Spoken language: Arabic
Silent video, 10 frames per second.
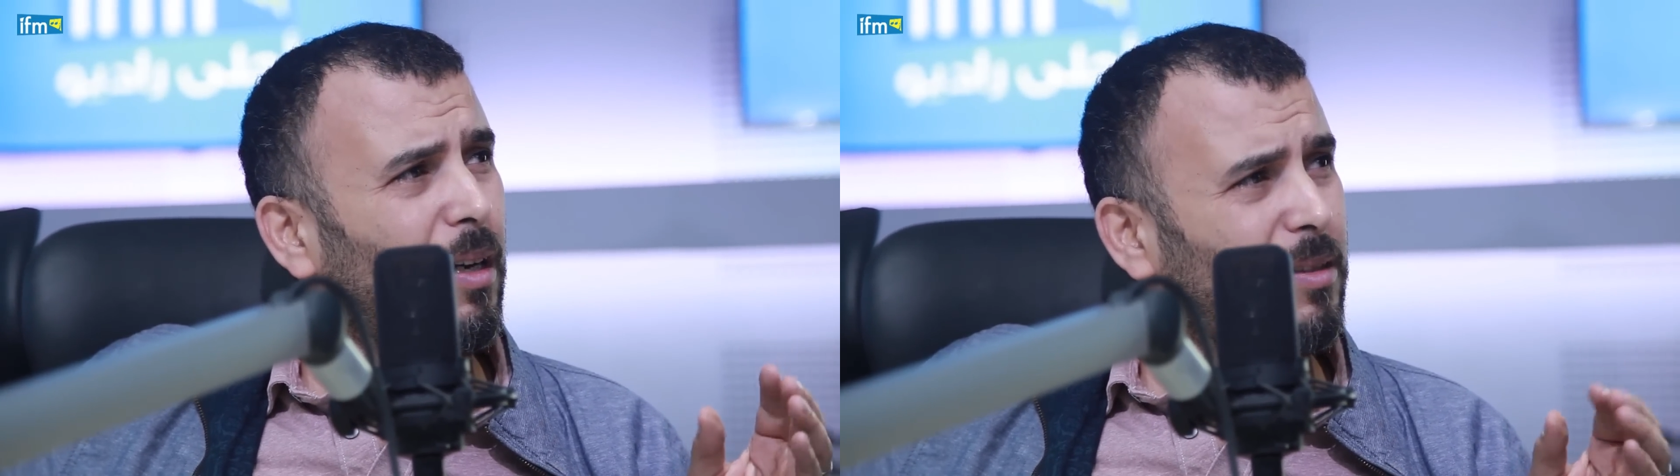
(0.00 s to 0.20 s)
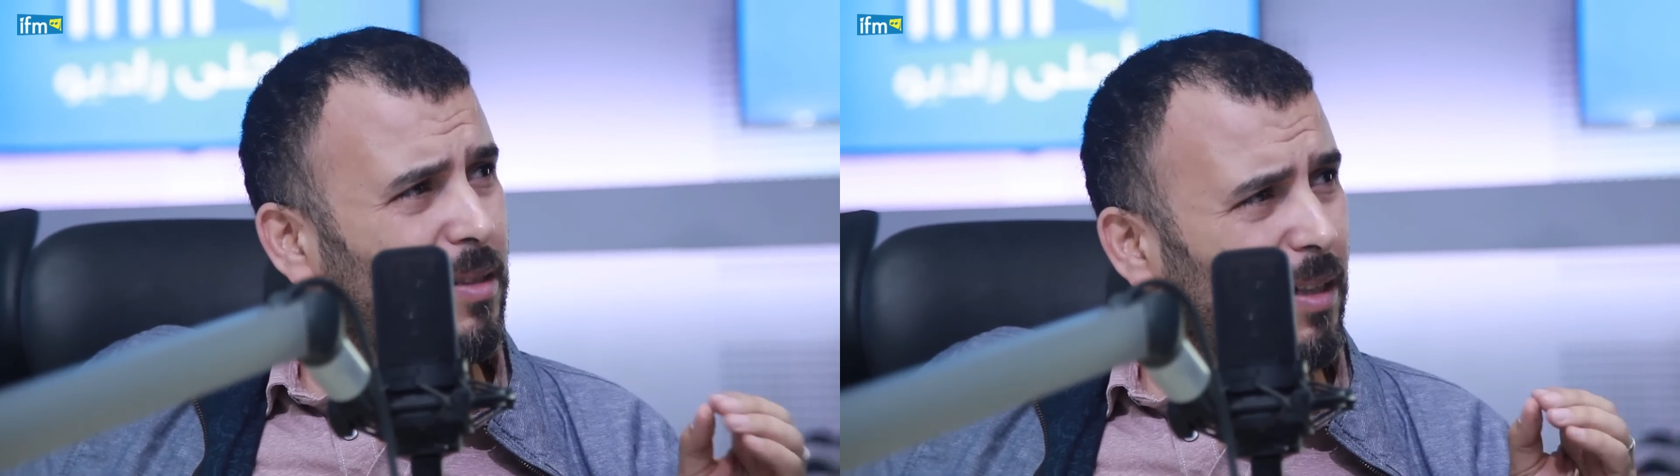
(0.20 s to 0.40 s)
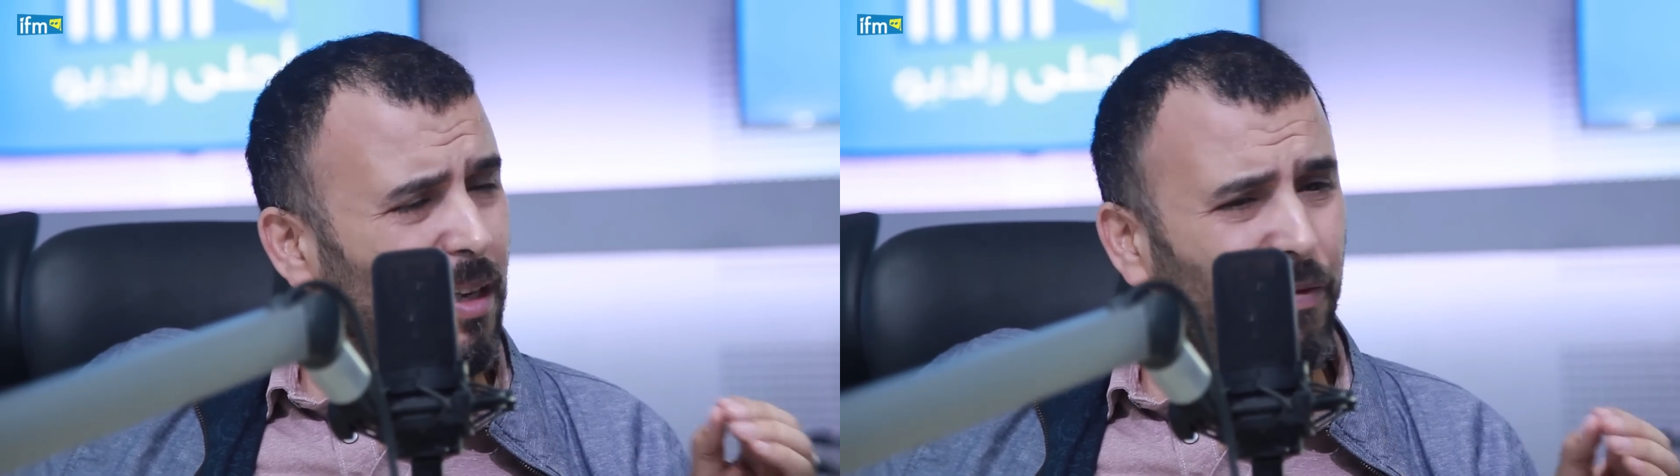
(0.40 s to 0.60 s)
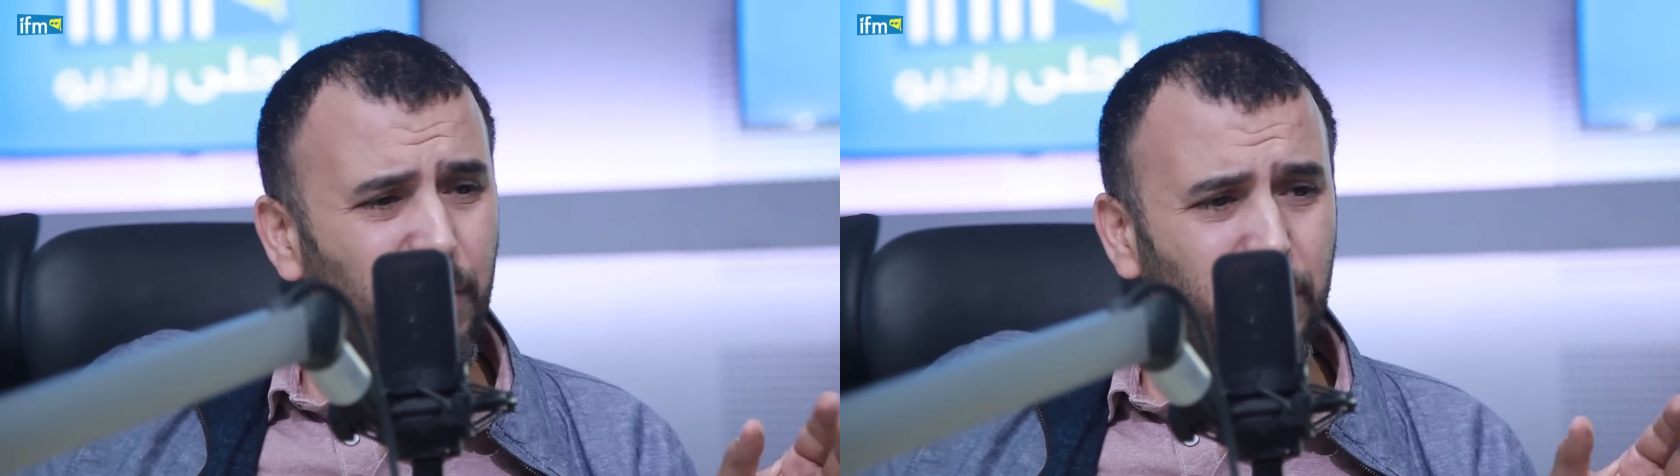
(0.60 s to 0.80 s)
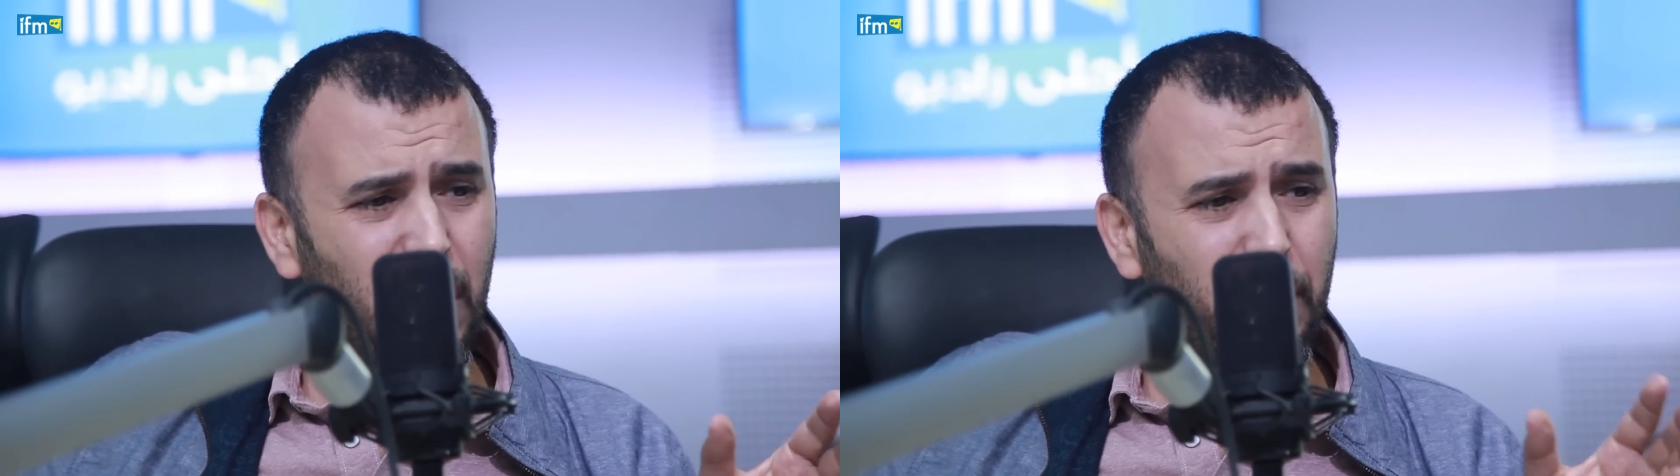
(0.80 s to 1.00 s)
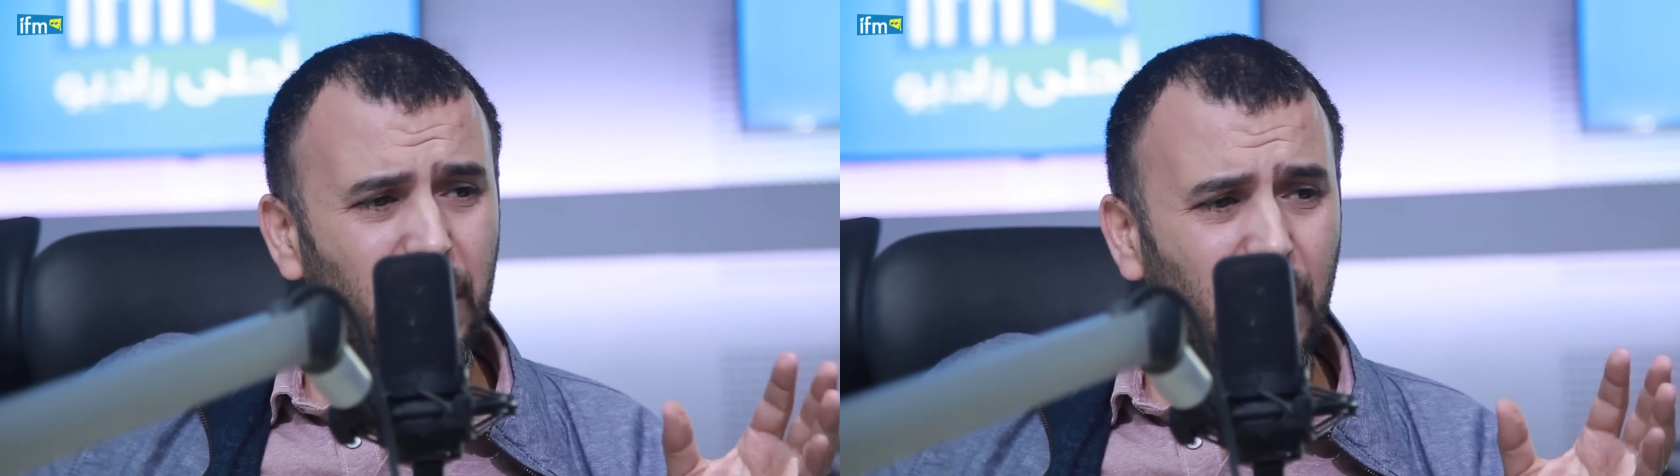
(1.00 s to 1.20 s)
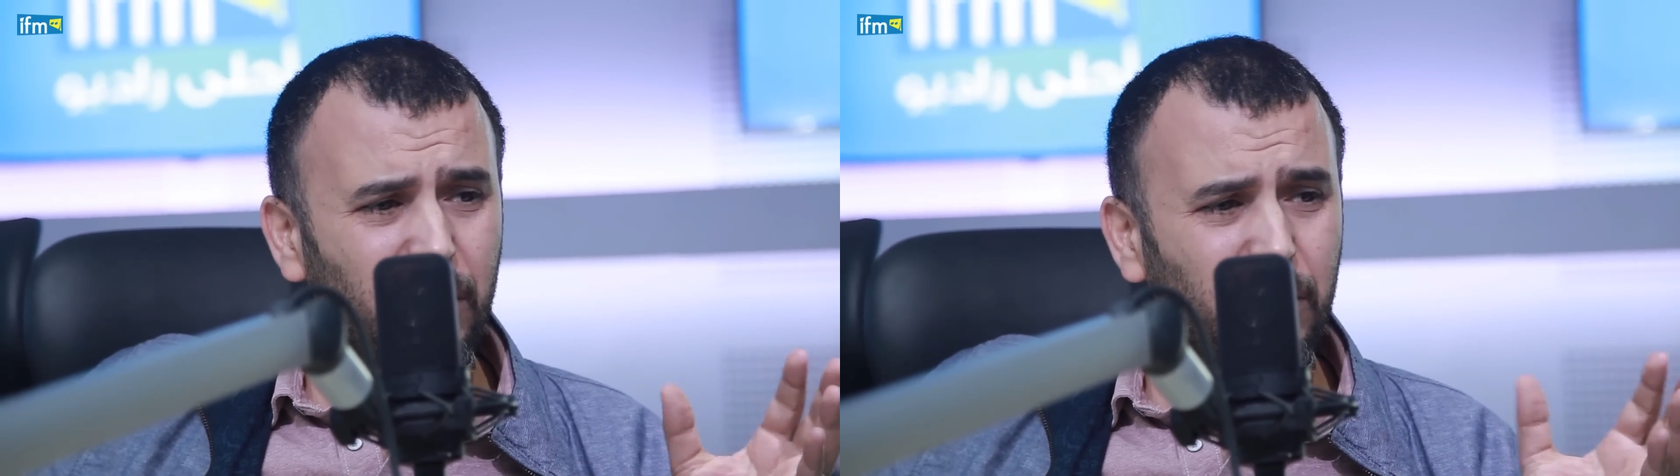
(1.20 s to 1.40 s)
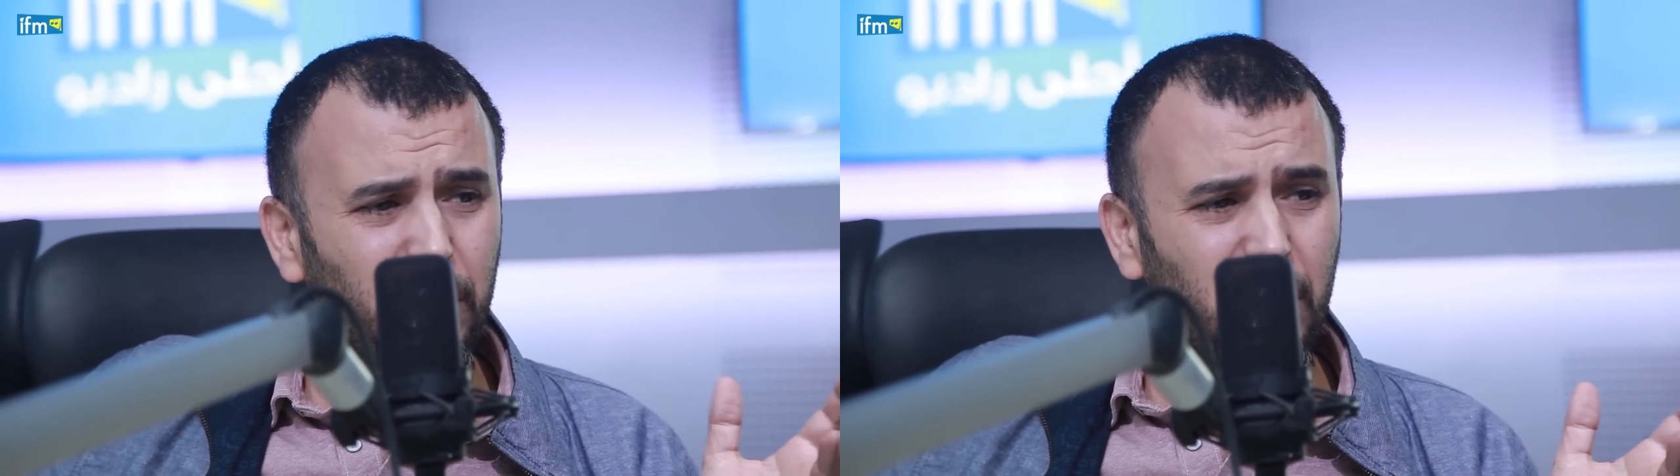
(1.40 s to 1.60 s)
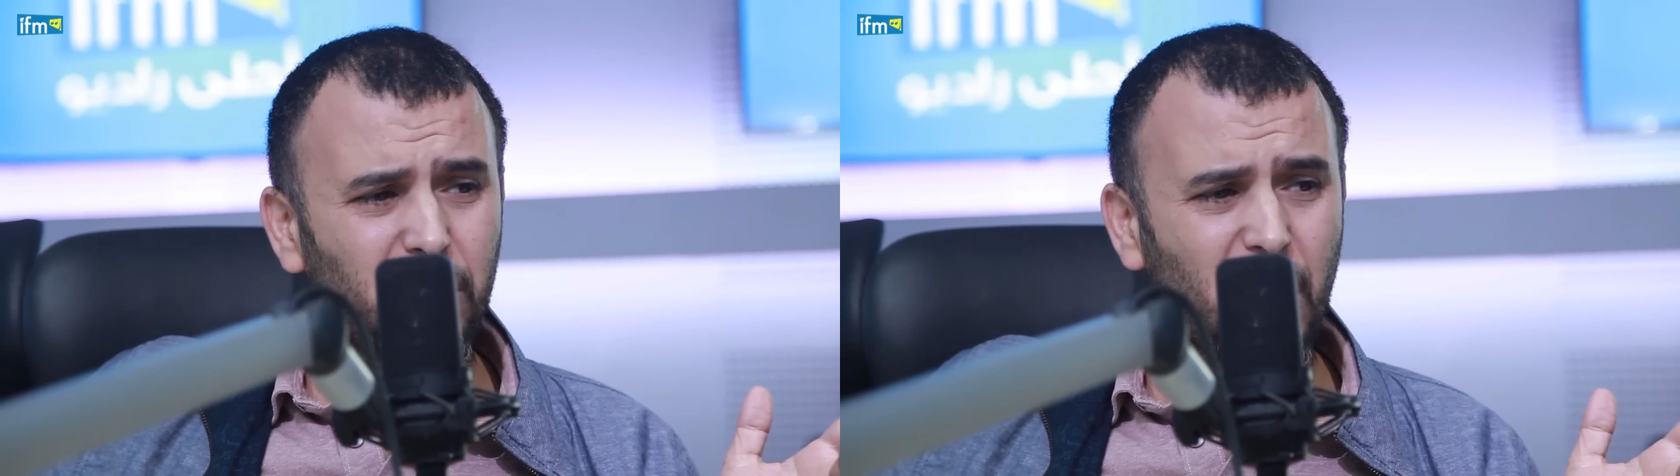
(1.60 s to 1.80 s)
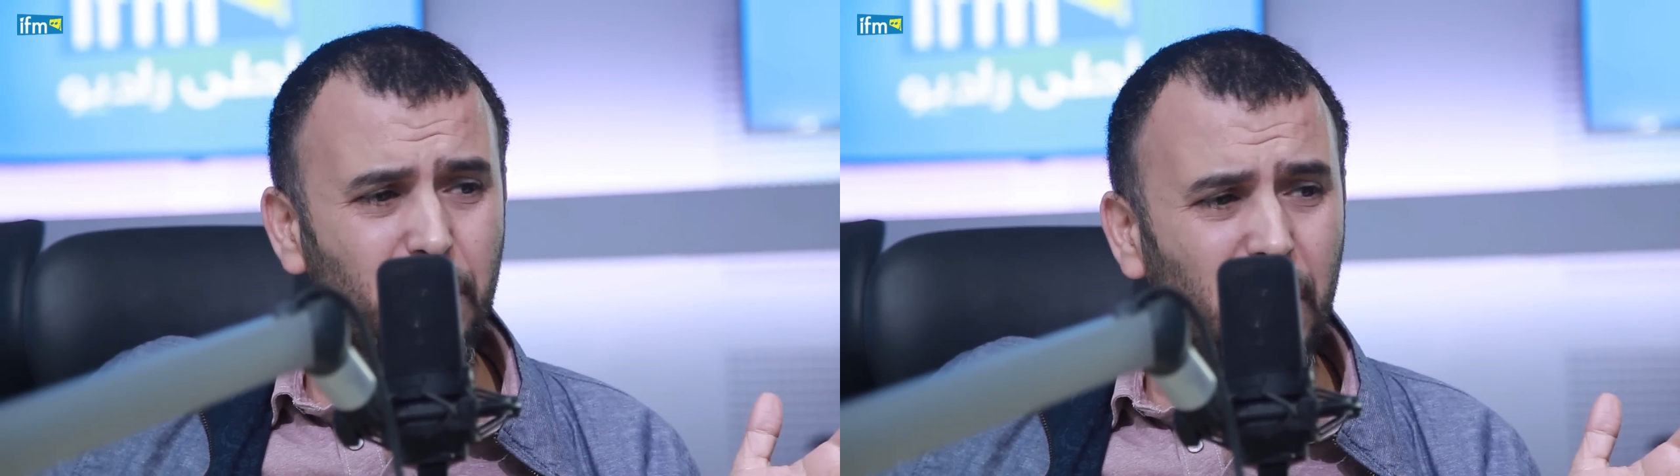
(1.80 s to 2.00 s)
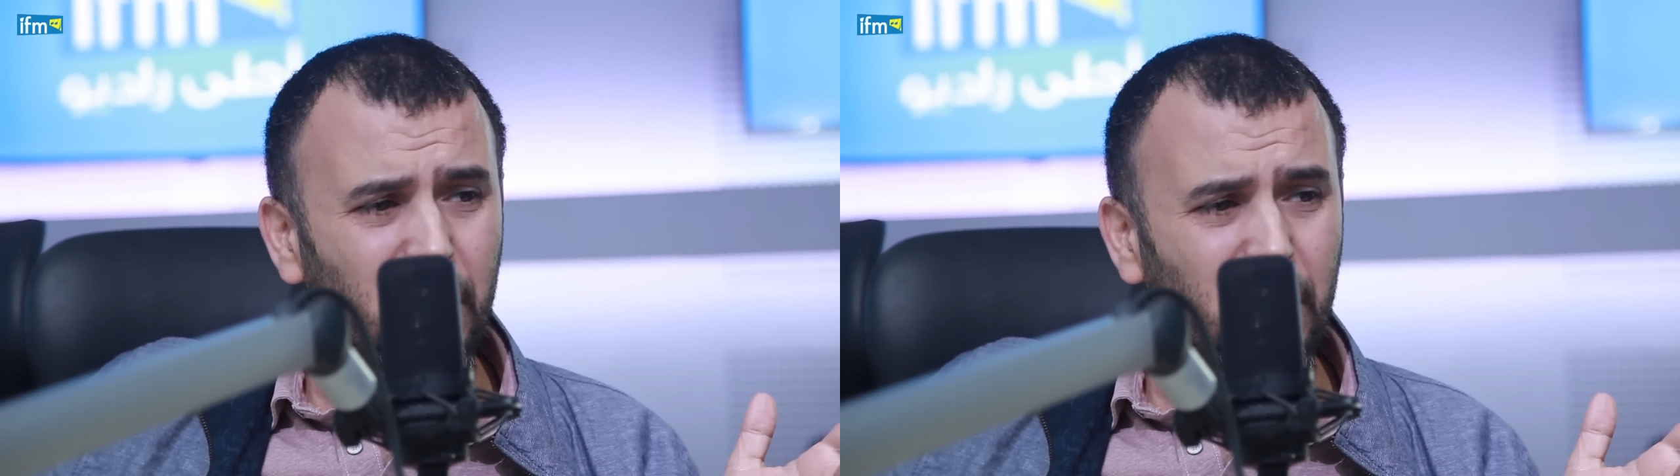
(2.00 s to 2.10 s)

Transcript: 90% آه، ما نعرفش منين جابها